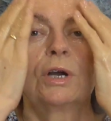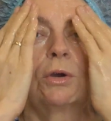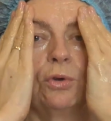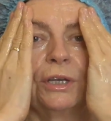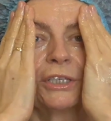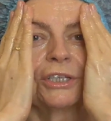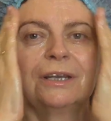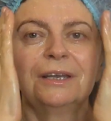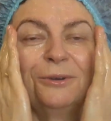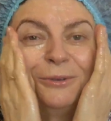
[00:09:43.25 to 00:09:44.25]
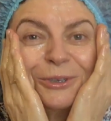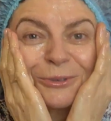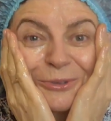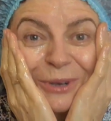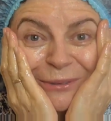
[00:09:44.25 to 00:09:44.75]
какое же
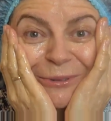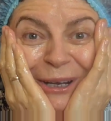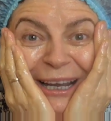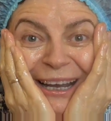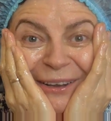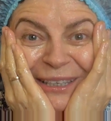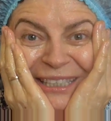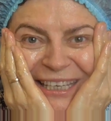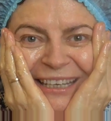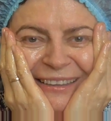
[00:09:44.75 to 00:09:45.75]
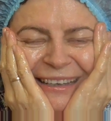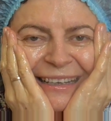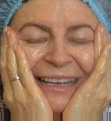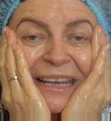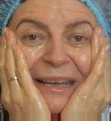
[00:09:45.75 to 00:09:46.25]
сейчас у кого какая тема.
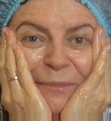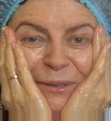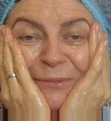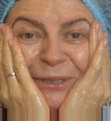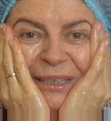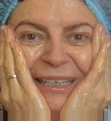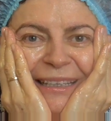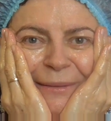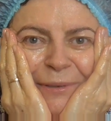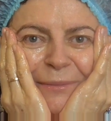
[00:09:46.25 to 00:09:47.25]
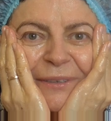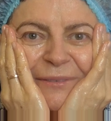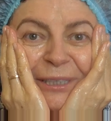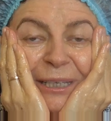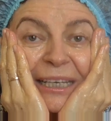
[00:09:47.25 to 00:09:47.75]
Потому что я, например,
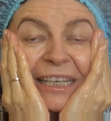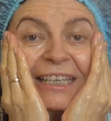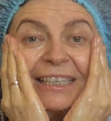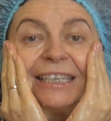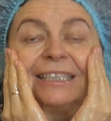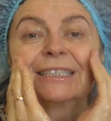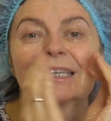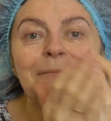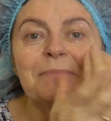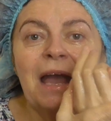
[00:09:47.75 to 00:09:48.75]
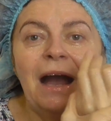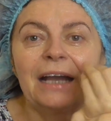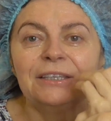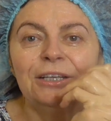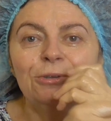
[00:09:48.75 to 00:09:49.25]
видела аргентинцы,
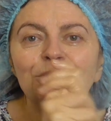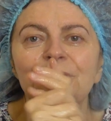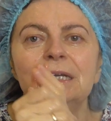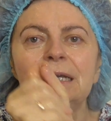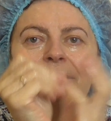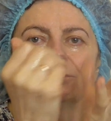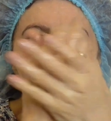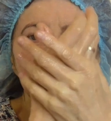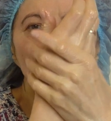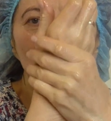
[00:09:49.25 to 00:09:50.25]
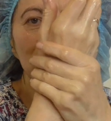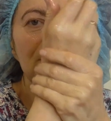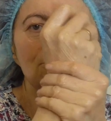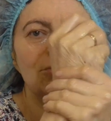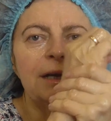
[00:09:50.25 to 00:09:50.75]
они люди, вот заодно
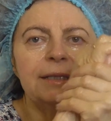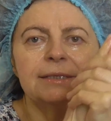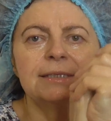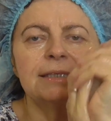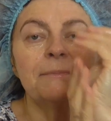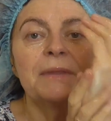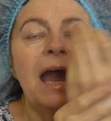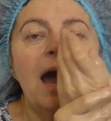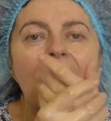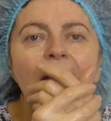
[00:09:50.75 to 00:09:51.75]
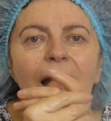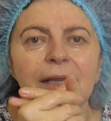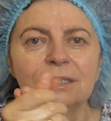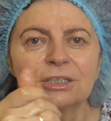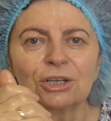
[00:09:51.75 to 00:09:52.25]
можно сюда нанести,
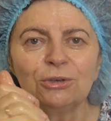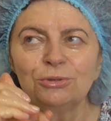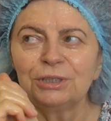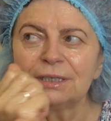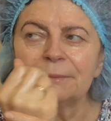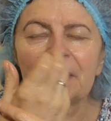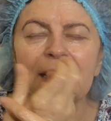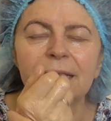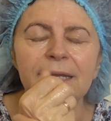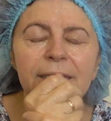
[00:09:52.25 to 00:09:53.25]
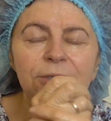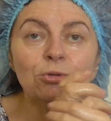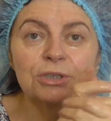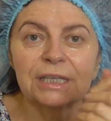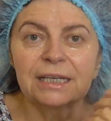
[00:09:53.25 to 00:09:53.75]
они же люди э,
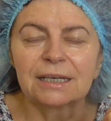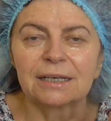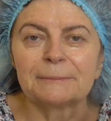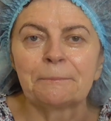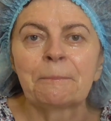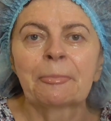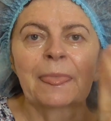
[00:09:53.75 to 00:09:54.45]
южных, э,